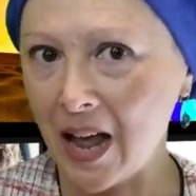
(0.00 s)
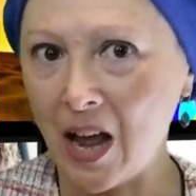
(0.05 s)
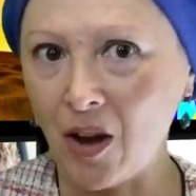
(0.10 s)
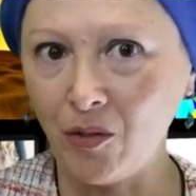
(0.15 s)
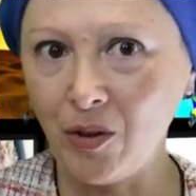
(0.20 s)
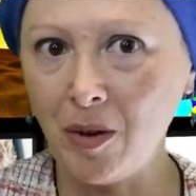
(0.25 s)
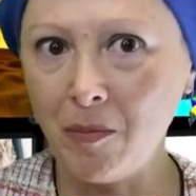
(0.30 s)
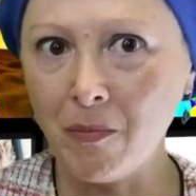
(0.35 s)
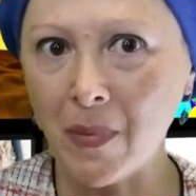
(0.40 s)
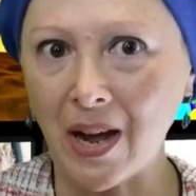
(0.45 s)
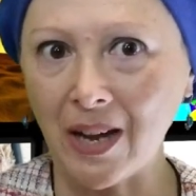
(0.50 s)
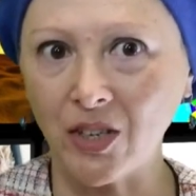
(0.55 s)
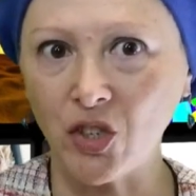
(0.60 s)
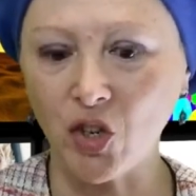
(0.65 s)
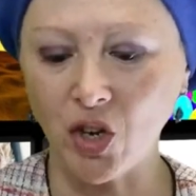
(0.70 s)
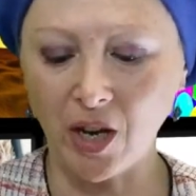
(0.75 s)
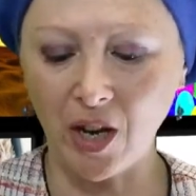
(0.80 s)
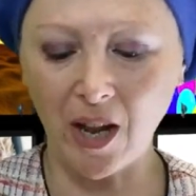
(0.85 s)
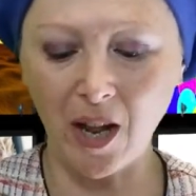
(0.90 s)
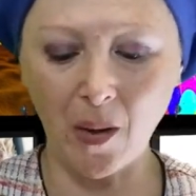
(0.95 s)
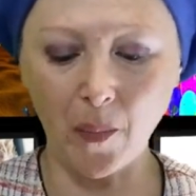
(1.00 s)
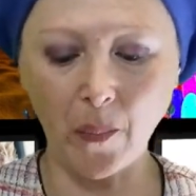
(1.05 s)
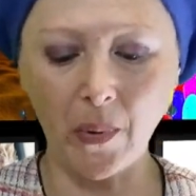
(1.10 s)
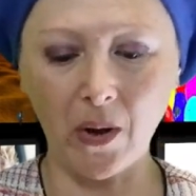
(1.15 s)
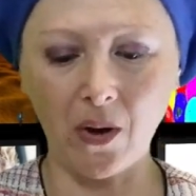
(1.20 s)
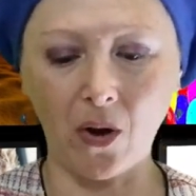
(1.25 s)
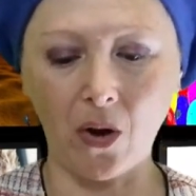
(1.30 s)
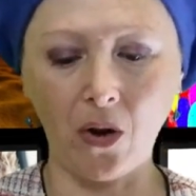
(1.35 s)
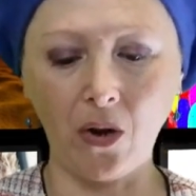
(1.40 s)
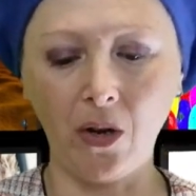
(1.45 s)
è un'immagine,
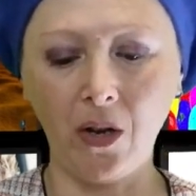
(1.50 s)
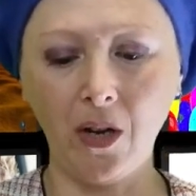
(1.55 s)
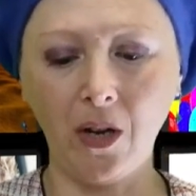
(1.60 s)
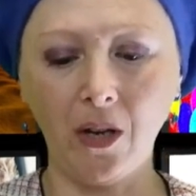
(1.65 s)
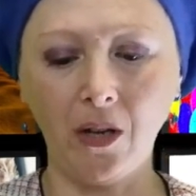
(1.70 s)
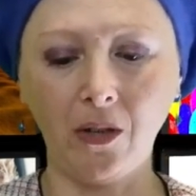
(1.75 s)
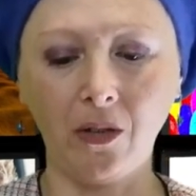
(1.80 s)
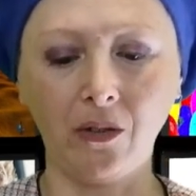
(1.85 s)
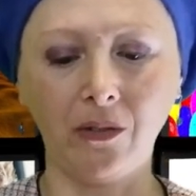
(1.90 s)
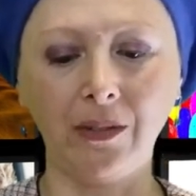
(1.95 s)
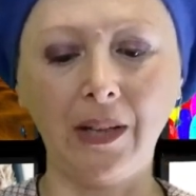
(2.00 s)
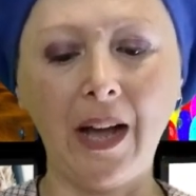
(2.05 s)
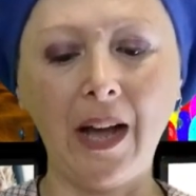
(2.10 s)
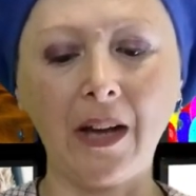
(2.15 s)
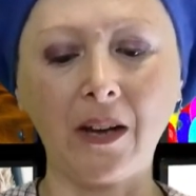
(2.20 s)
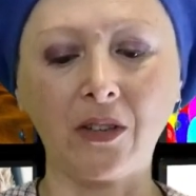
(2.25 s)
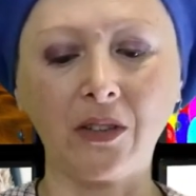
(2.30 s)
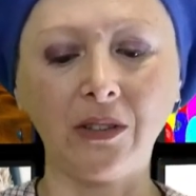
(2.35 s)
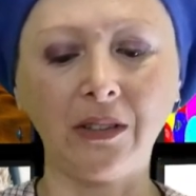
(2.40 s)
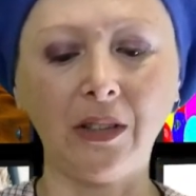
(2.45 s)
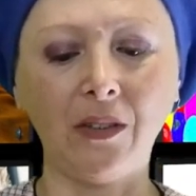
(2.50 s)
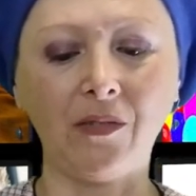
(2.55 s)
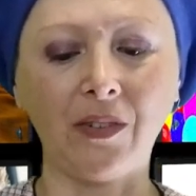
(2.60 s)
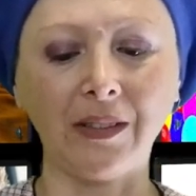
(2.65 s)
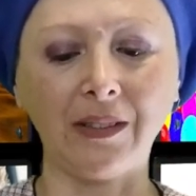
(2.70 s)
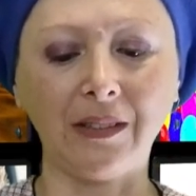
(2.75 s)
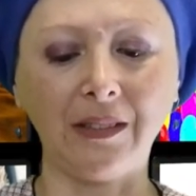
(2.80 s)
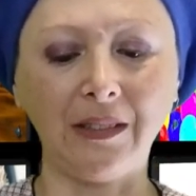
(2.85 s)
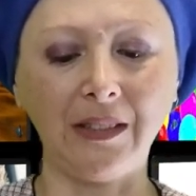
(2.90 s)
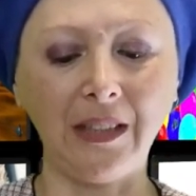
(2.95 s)
però non dà così
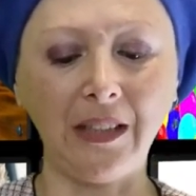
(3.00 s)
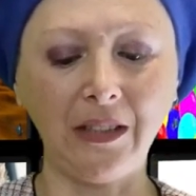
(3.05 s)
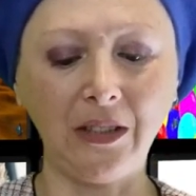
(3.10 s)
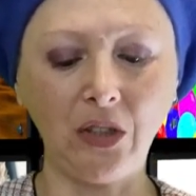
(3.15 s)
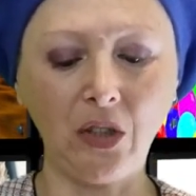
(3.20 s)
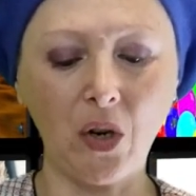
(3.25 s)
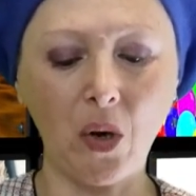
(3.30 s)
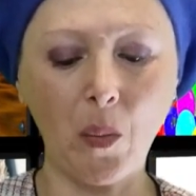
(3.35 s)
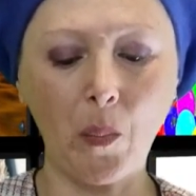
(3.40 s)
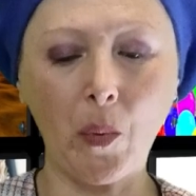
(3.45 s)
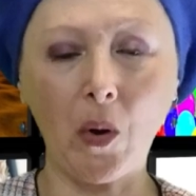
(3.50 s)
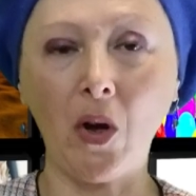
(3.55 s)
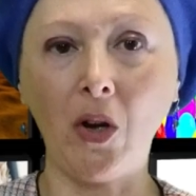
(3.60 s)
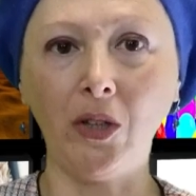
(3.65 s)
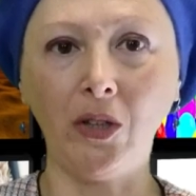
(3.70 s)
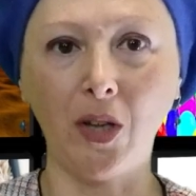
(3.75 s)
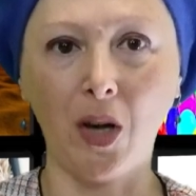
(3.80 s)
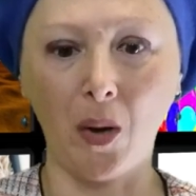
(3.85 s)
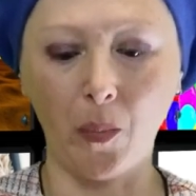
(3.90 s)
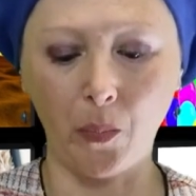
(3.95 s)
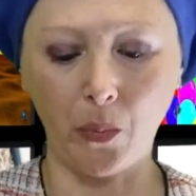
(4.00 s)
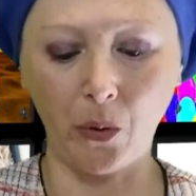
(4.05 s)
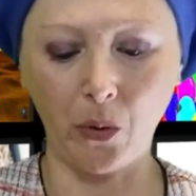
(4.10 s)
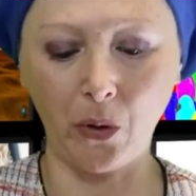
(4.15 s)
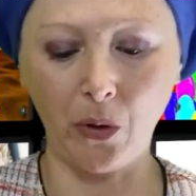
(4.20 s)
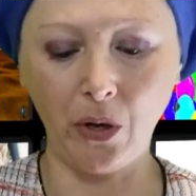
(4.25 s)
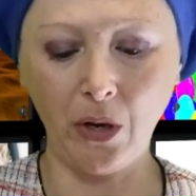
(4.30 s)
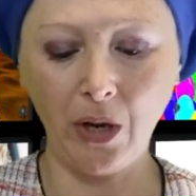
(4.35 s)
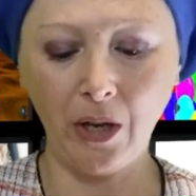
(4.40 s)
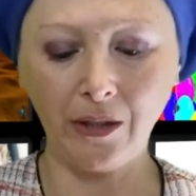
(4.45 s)
fastidio poi
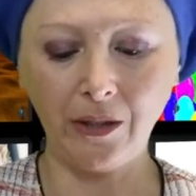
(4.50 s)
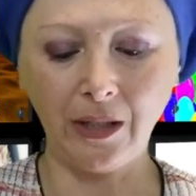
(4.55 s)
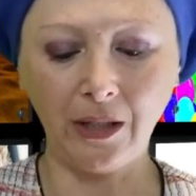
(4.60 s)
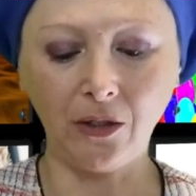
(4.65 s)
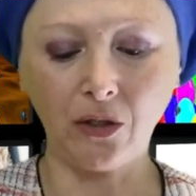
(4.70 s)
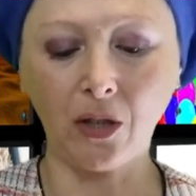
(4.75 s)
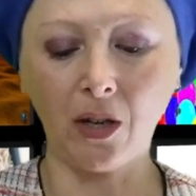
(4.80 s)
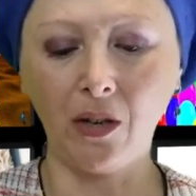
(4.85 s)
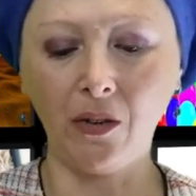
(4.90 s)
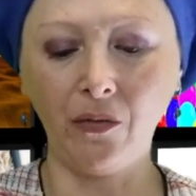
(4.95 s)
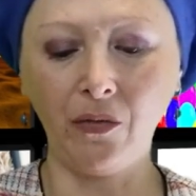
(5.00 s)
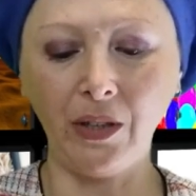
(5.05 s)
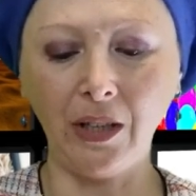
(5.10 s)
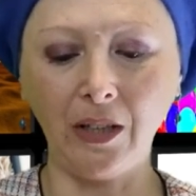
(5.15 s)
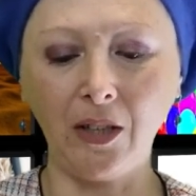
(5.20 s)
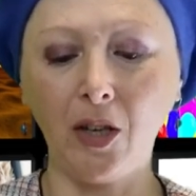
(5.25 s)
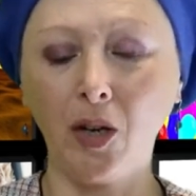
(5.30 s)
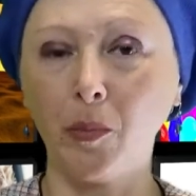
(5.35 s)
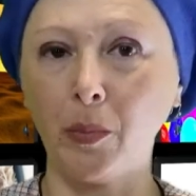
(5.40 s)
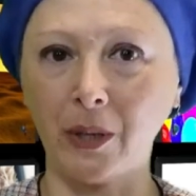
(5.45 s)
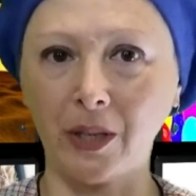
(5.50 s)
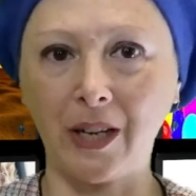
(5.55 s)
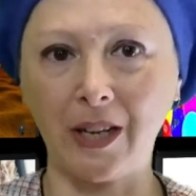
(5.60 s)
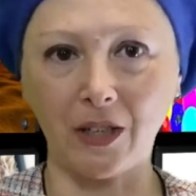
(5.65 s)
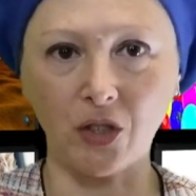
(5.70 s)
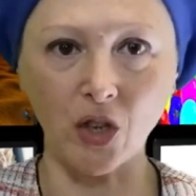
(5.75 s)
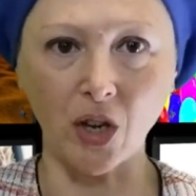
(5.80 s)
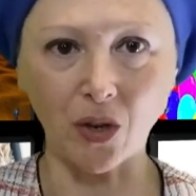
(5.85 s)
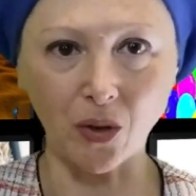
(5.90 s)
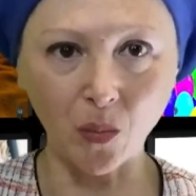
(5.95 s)
dopo dentro il video perché
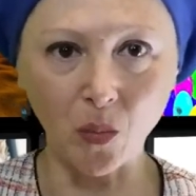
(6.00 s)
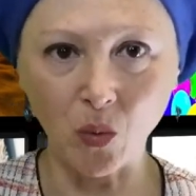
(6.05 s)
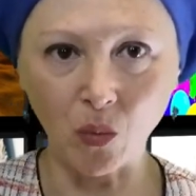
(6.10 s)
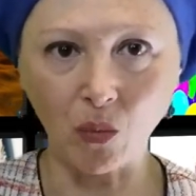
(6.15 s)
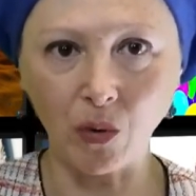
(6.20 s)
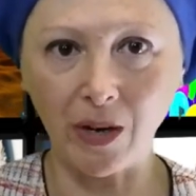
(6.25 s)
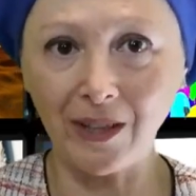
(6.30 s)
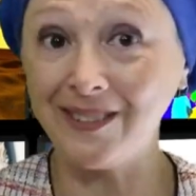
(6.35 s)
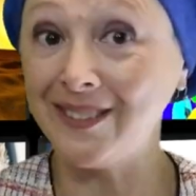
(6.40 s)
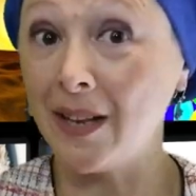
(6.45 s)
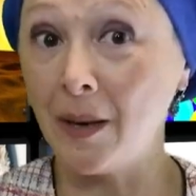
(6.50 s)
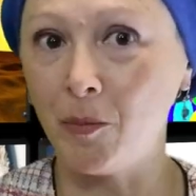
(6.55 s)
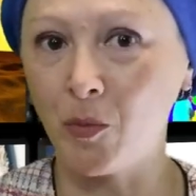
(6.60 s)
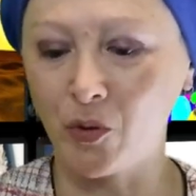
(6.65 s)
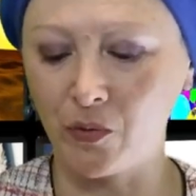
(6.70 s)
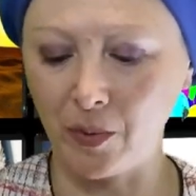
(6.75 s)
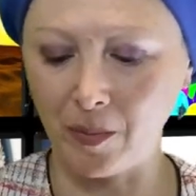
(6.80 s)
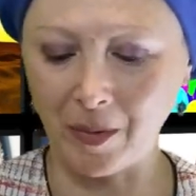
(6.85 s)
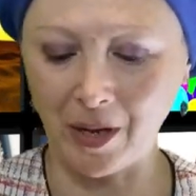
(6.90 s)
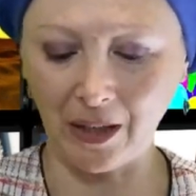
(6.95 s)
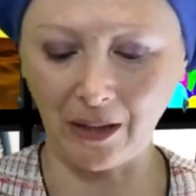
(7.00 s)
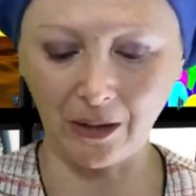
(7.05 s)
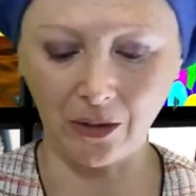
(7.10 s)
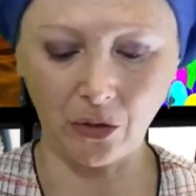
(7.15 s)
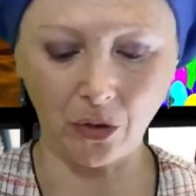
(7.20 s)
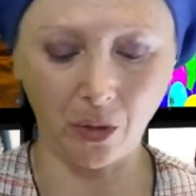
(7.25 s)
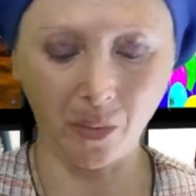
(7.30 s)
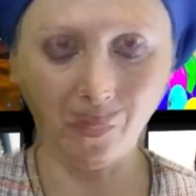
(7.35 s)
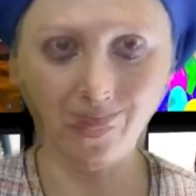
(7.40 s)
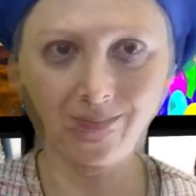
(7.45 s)
c'è comunque del
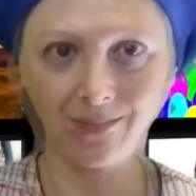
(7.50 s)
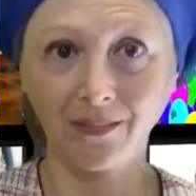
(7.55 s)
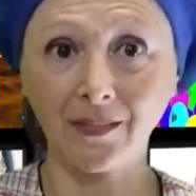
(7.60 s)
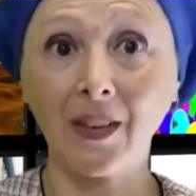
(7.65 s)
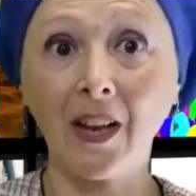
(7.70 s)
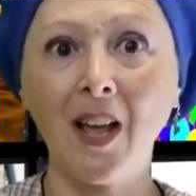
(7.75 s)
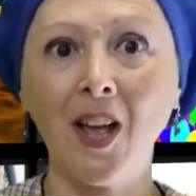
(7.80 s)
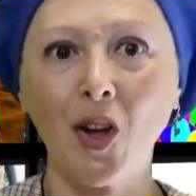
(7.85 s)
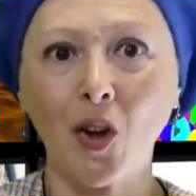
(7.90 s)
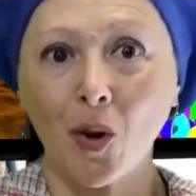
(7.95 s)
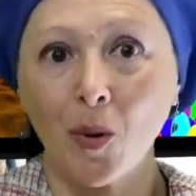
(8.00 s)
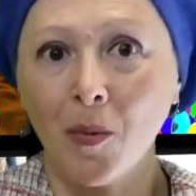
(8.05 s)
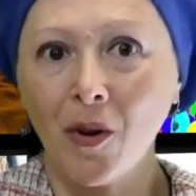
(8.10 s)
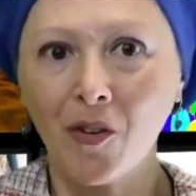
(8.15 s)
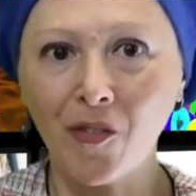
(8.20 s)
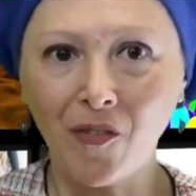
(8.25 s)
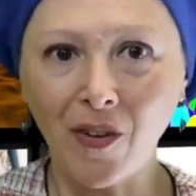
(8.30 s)
movimento. Come ho